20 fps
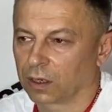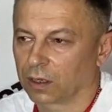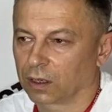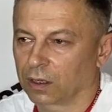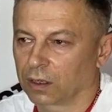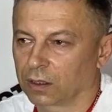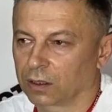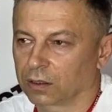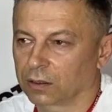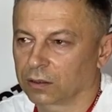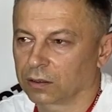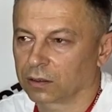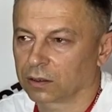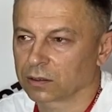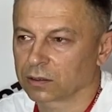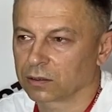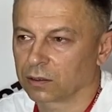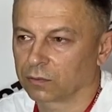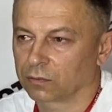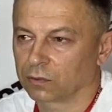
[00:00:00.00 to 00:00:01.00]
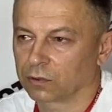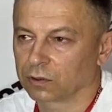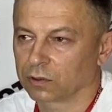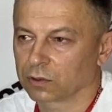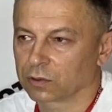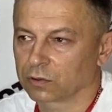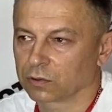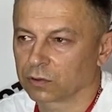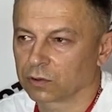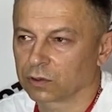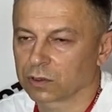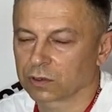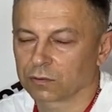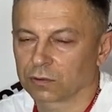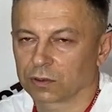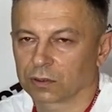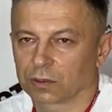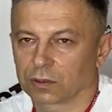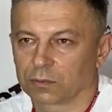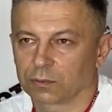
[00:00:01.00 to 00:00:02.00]
а, основное
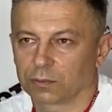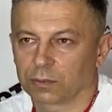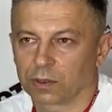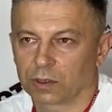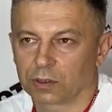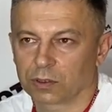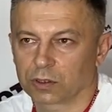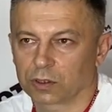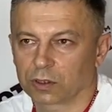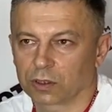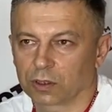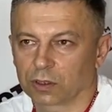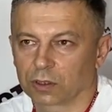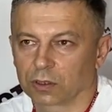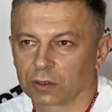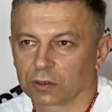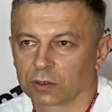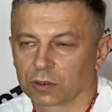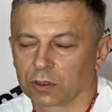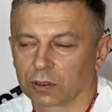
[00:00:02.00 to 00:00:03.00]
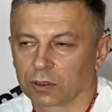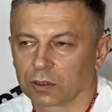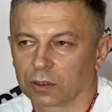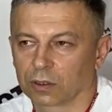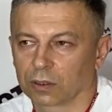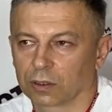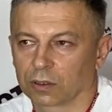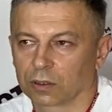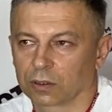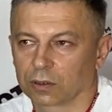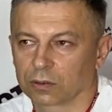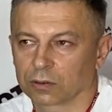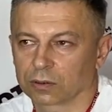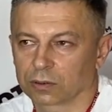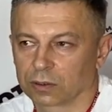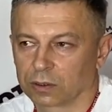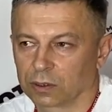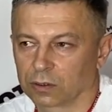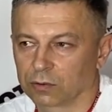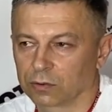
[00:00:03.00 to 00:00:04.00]
достоинство этой печки а,
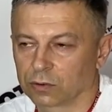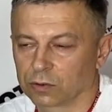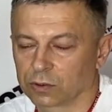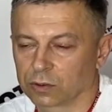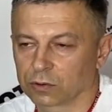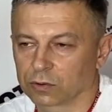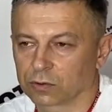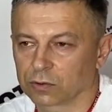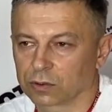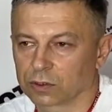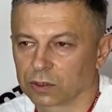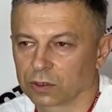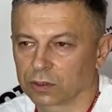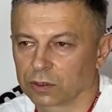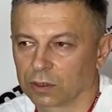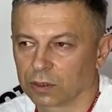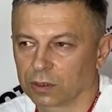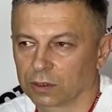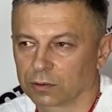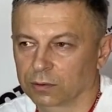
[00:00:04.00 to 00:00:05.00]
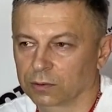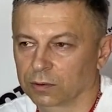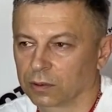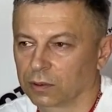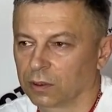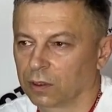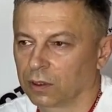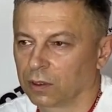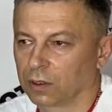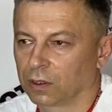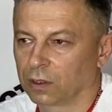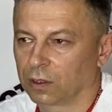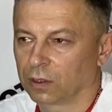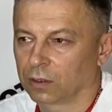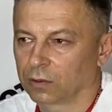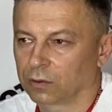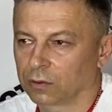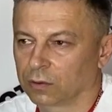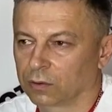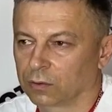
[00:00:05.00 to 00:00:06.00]
следующее. То есть она
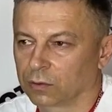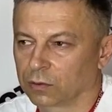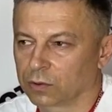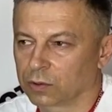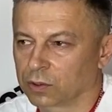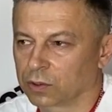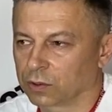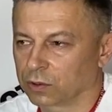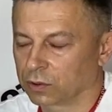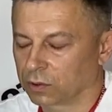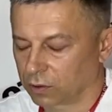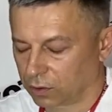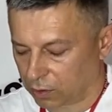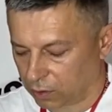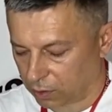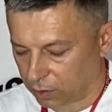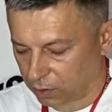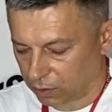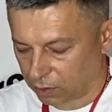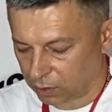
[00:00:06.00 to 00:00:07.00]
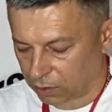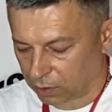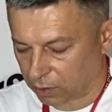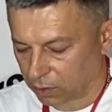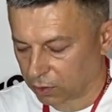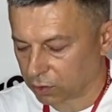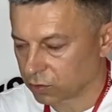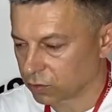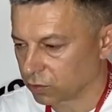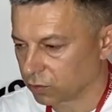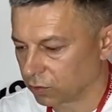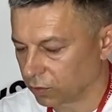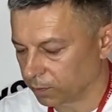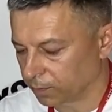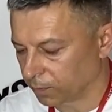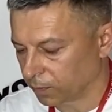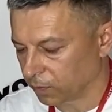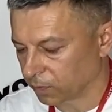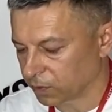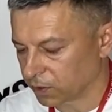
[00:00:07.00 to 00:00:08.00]
очень а,
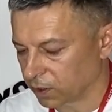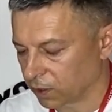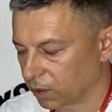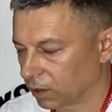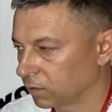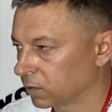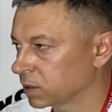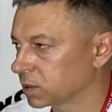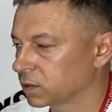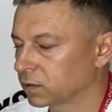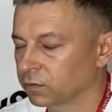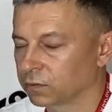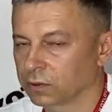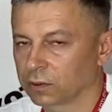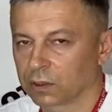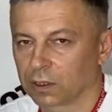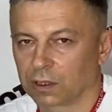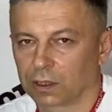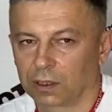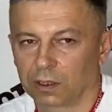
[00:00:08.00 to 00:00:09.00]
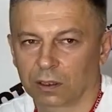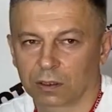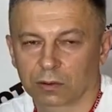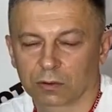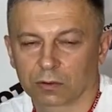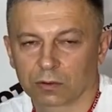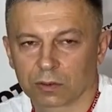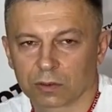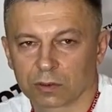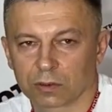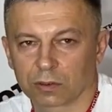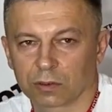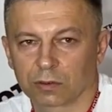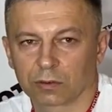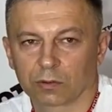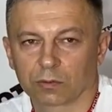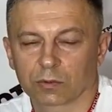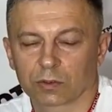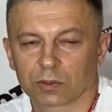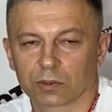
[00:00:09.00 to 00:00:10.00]
хорошо встраивается в интерьер, то
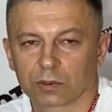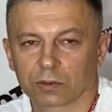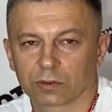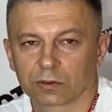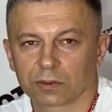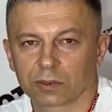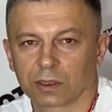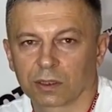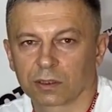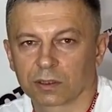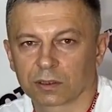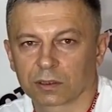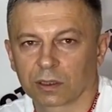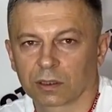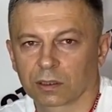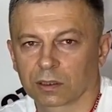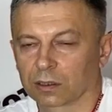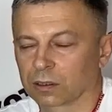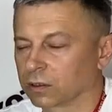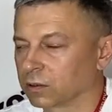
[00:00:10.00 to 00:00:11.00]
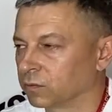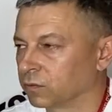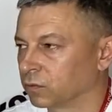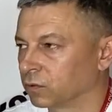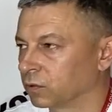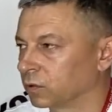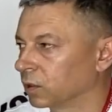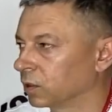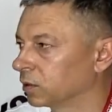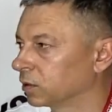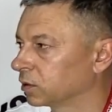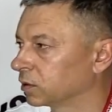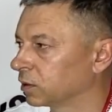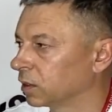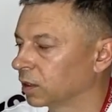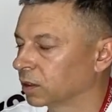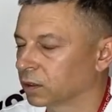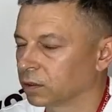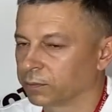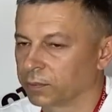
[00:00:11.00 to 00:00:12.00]
есть ее можно ставить как в угол,
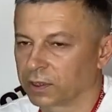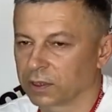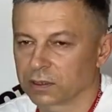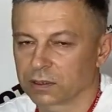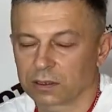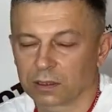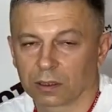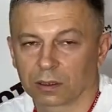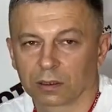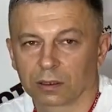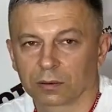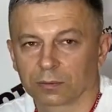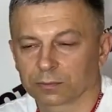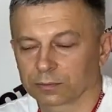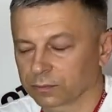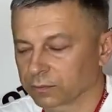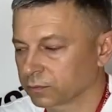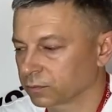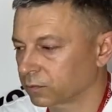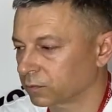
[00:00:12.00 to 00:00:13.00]
так и пристенно.